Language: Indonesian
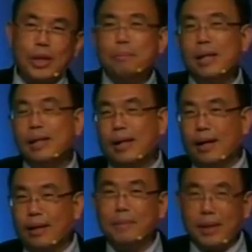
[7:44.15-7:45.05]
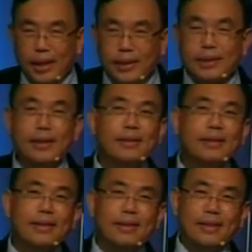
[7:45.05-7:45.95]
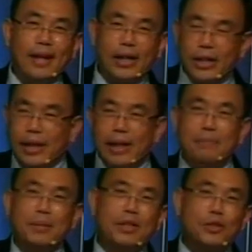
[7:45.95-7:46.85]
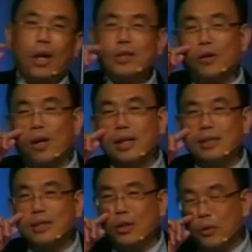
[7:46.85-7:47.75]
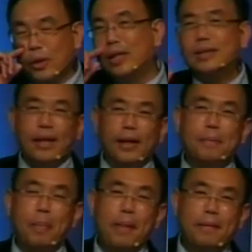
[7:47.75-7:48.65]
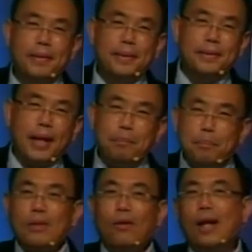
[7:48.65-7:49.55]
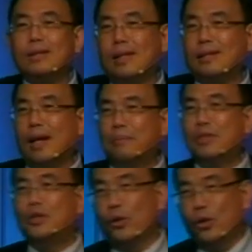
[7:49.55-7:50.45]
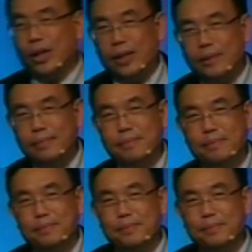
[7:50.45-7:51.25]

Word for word: jurusan pendidikan agama Kristen yang dikirim ke sekolah-sekolah di seluruh Indonesia dan empat orang sarjana misiologi.